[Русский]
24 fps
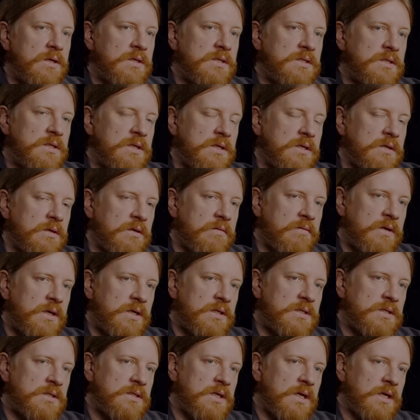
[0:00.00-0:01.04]
если
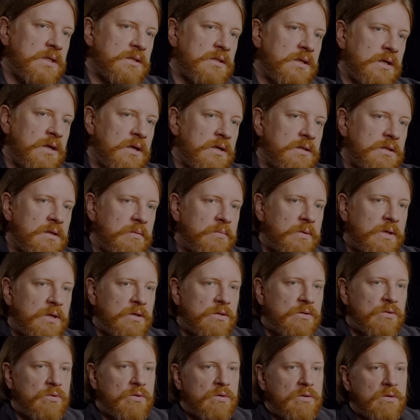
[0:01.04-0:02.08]
говорить о театре или там
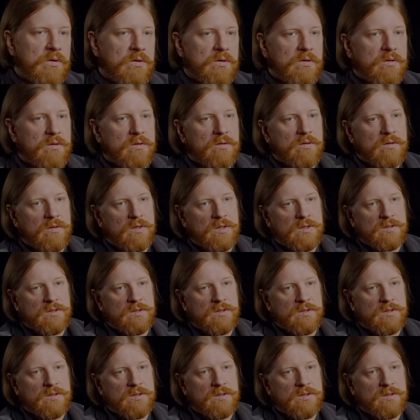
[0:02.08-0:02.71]
кино,